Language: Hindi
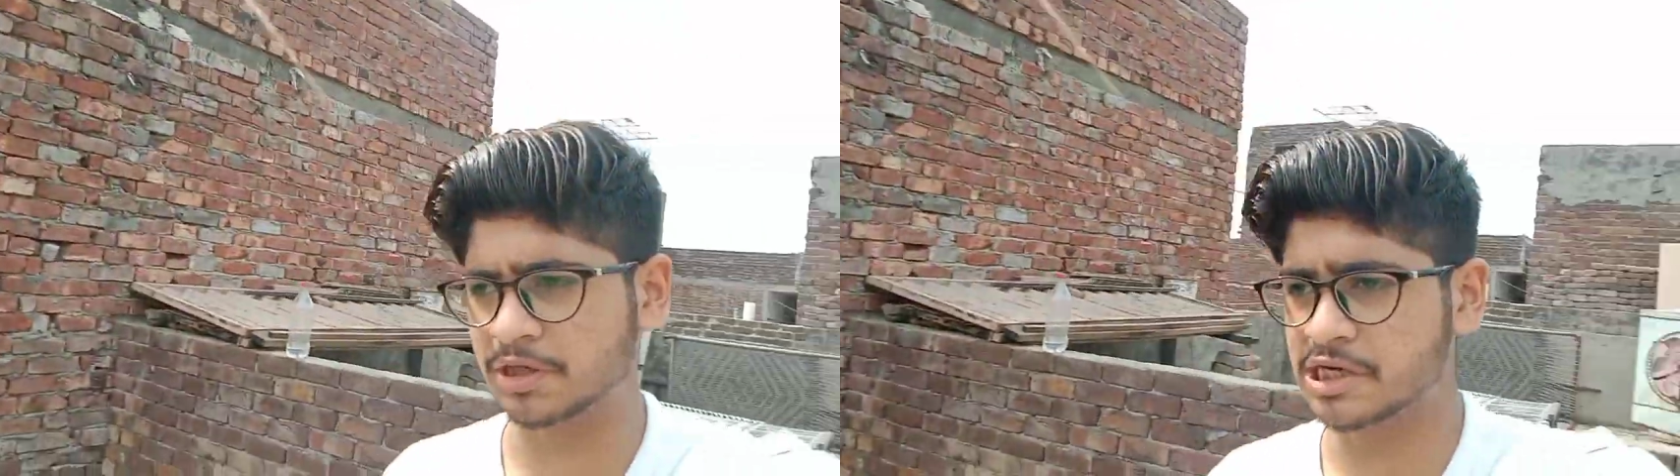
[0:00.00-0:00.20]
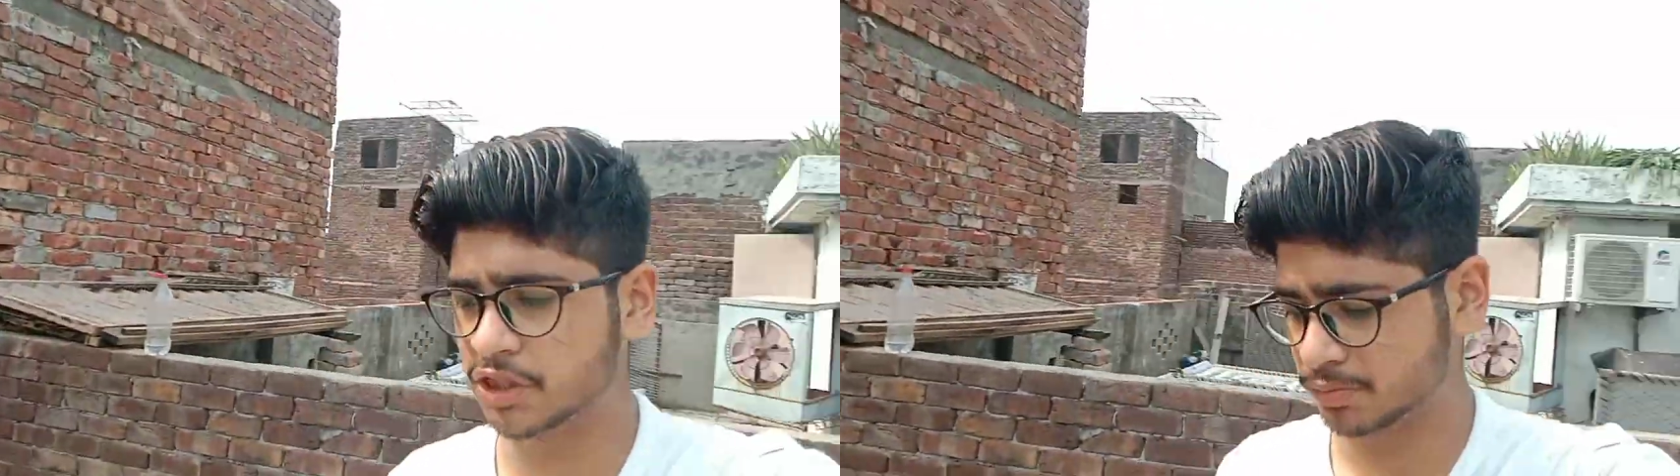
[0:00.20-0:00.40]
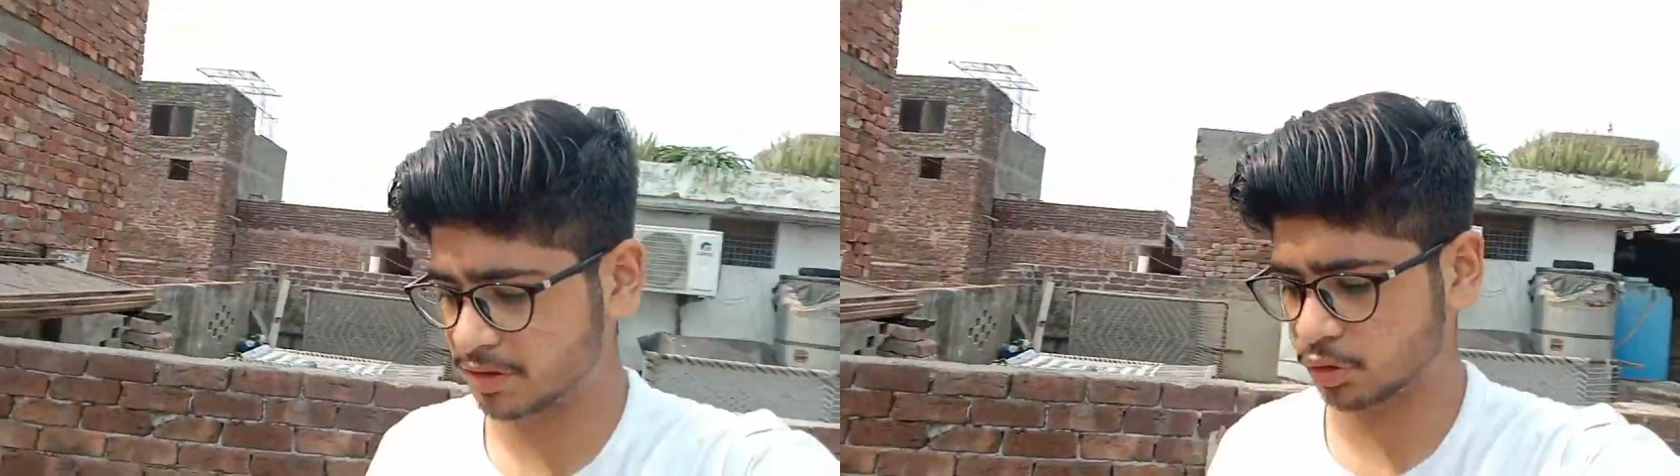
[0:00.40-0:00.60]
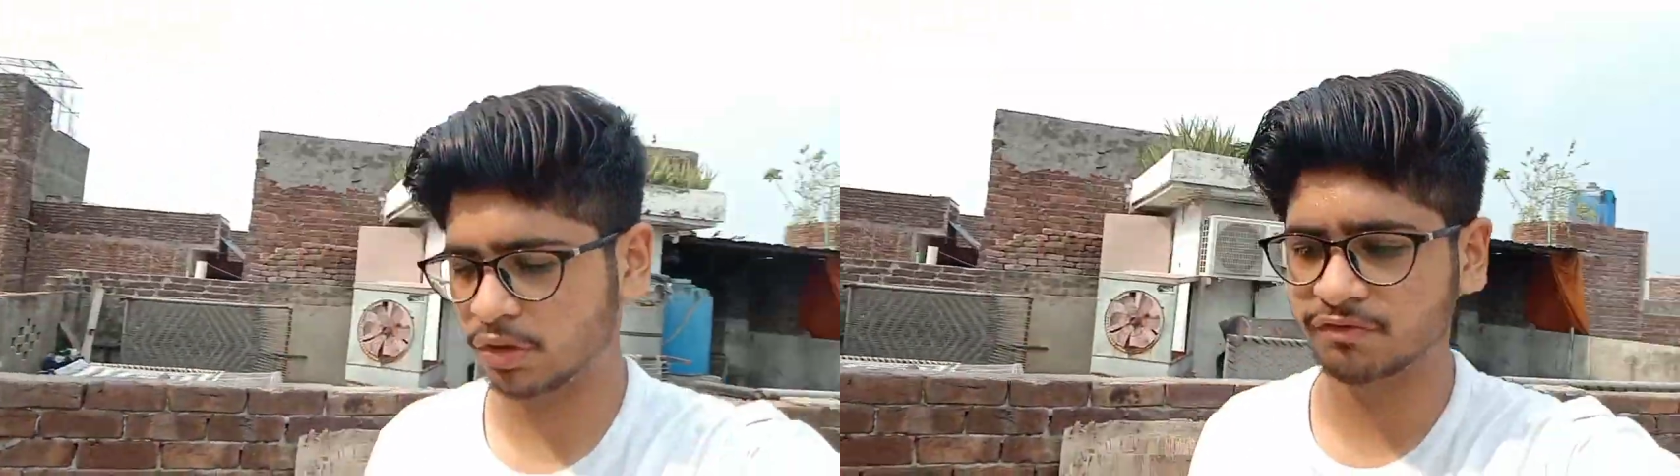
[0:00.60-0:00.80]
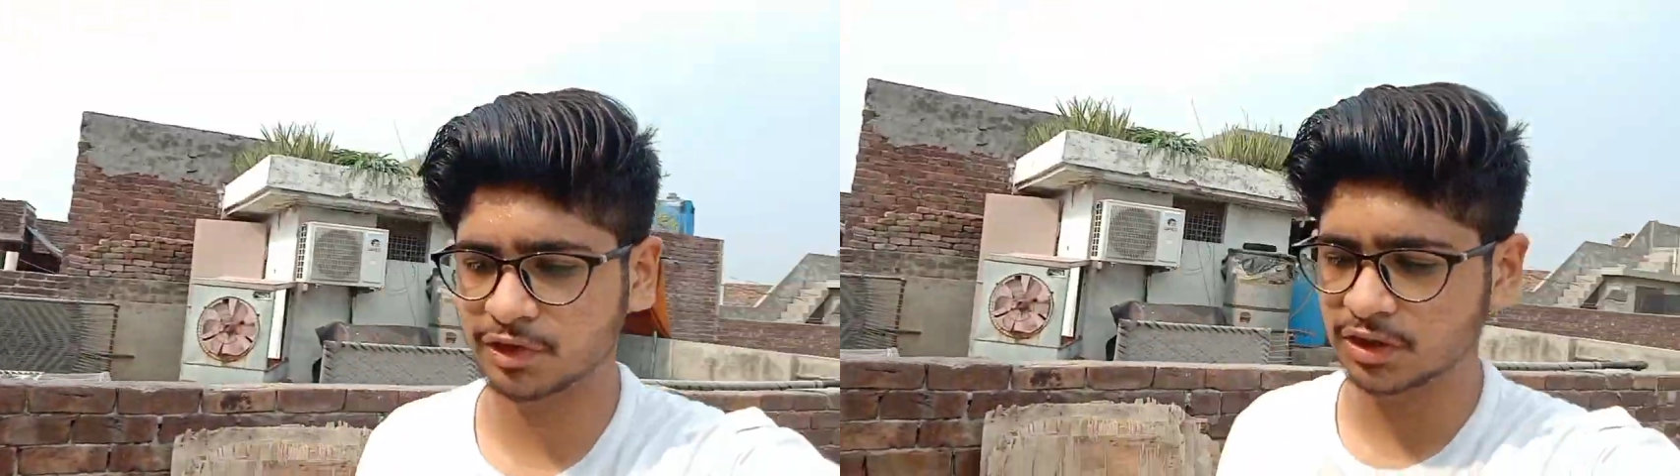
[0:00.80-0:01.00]
फटे ले तो मैं
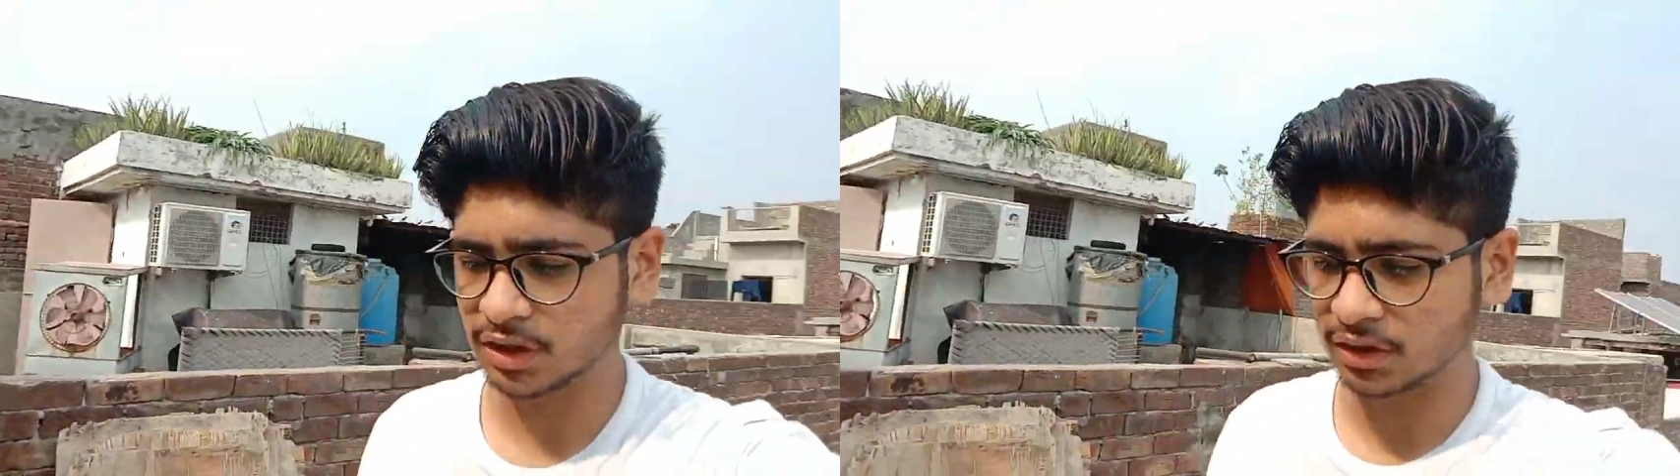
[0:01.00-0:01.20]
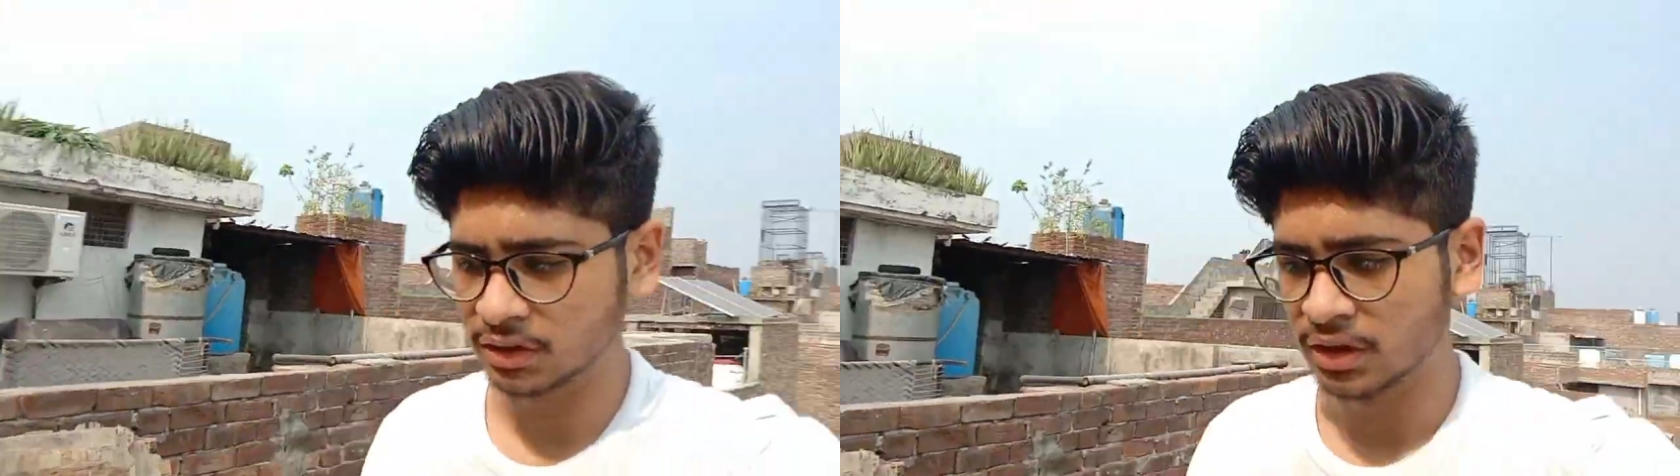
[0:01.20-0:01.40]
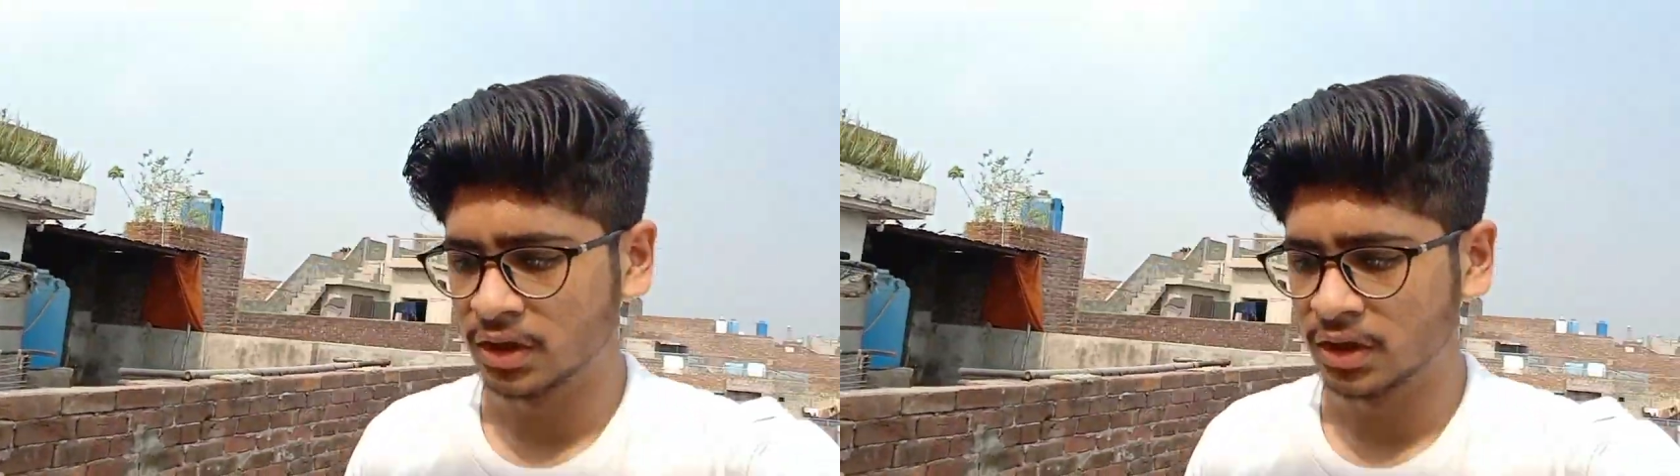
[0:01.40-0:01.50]
थोड़ा फ्री था